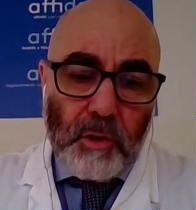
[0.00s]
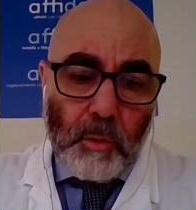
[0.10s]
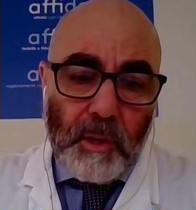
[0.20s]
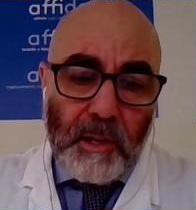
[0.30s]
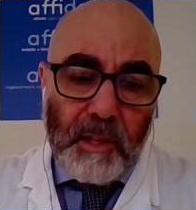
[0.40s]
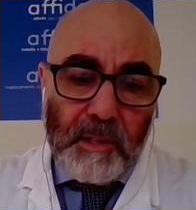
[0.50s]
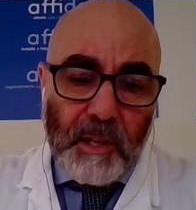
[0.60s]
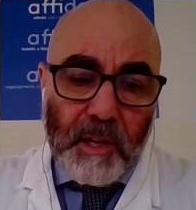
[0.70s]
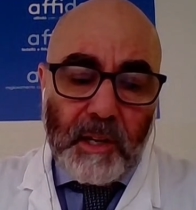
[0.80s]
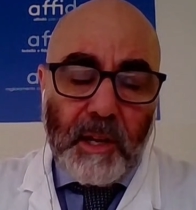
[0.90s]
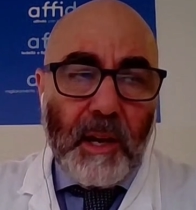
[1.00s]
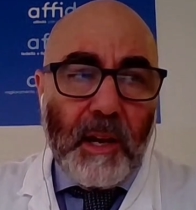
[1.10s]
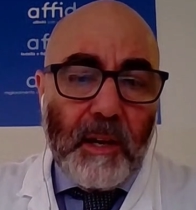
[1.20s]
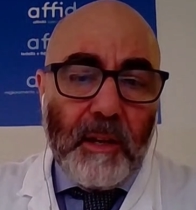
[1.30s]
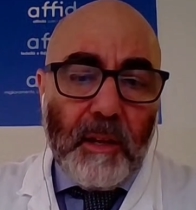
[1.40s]
cioè quella di andare
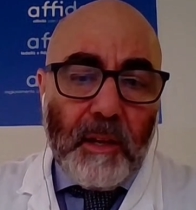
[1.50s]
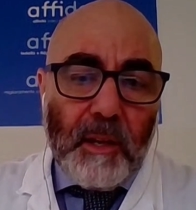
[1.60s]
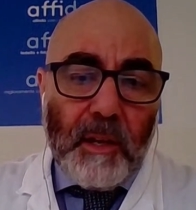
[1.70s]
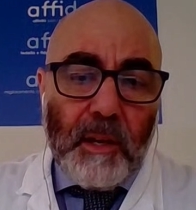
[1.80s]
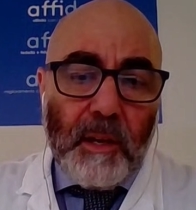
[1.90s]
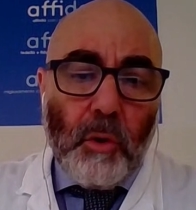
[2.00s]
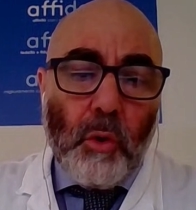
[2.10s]
a eh,